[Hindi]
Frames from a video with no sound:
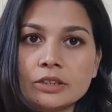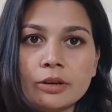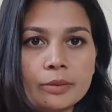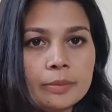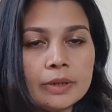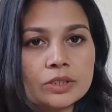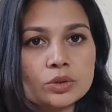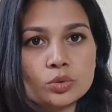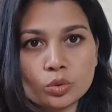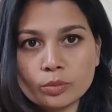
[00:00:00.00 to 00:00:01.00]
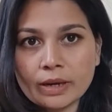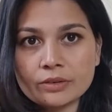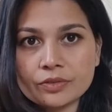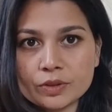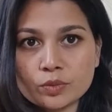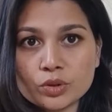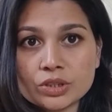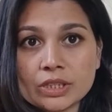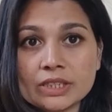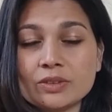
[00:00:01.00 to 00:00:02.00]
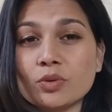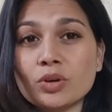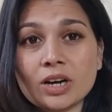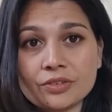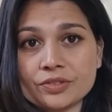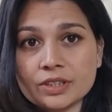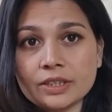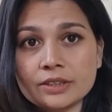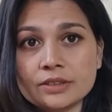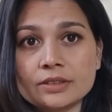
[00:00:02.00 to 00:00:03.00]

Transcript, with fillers: दिन में बस दो बार फेस वॉश करिए वो काफ़ी है